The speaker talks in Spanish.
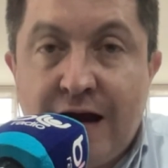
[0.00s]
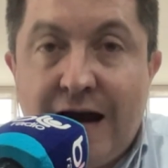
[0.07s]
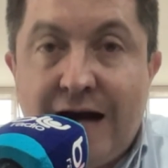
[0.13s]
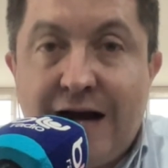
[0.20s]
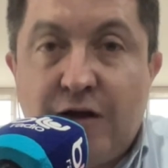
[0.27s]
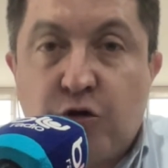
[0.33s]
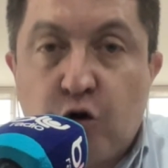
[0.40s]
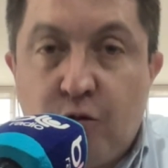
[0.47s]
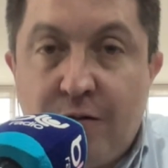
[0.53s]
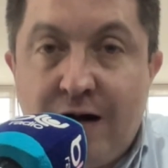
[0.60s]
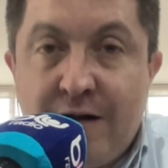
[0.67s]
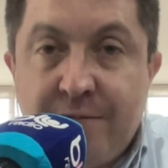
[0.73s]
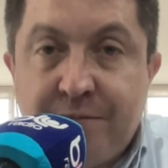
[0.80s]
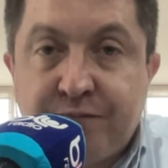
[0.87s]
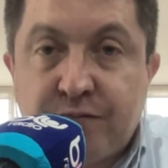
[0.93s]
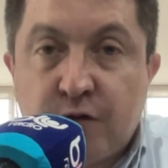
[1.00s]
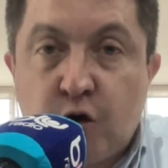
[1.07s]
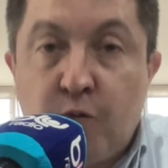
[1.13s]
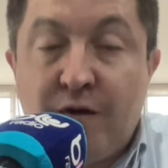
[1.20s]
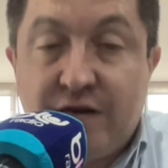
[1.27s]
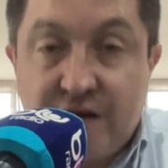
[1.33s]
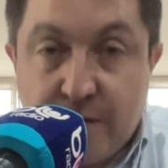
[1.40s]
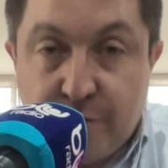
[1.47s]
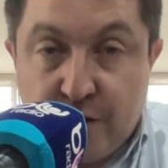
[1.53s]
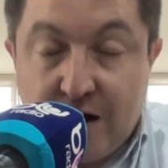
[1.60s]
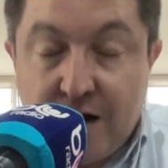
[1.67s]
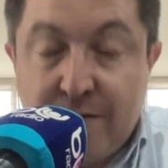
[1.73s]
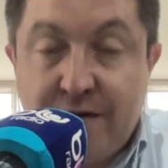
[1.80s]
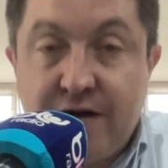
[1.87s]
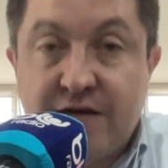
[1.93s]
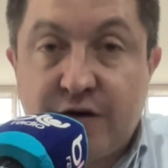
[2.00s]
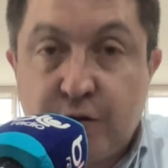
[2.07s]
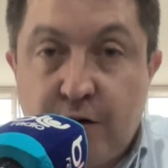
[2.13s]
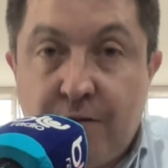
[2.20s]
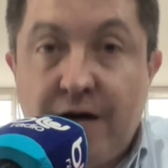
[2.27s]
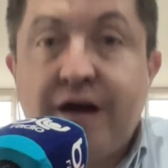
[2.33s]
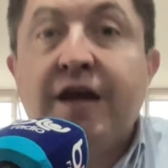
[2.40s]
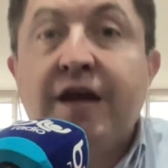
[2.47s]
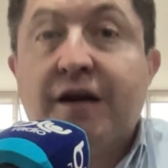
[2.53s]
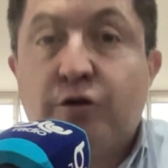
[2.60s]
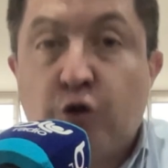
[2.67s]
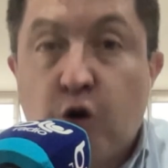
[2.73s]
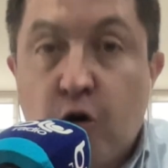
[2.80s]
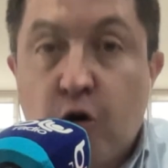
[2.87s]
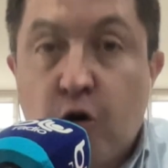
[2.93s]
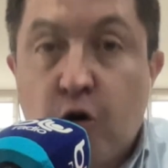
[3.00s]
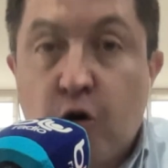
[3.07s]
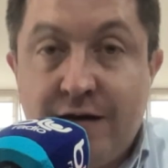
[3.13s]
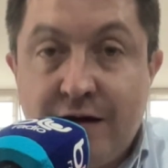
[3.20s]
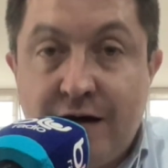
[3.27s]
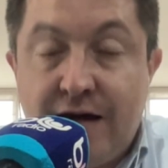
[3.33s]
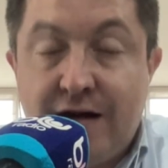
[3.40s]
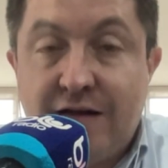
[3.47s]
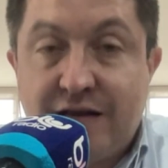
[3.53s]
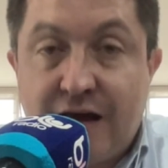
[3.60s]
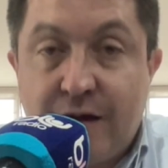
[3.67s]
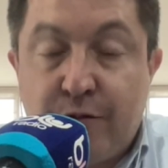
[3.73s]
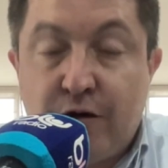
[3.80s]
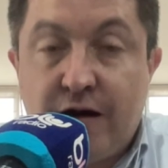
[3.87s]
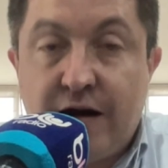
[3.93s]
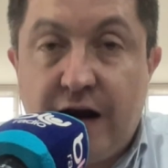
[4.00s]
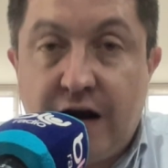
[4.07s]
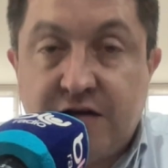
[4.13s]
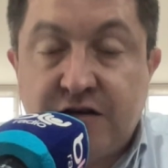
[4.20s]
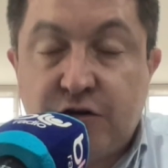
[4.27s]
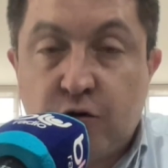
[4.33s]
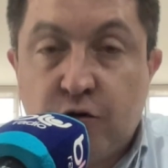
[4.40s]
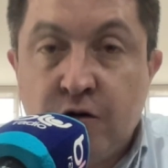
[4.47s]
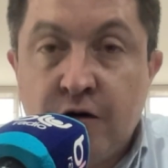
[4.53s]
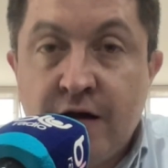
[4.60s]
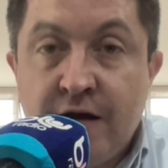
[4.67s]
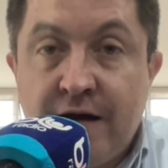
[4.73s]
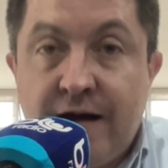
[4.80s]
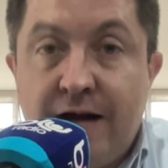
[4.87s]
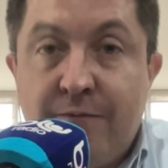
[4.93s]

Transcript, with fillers: en la toma cometida por la M-19 y retoma adelantada por el ejército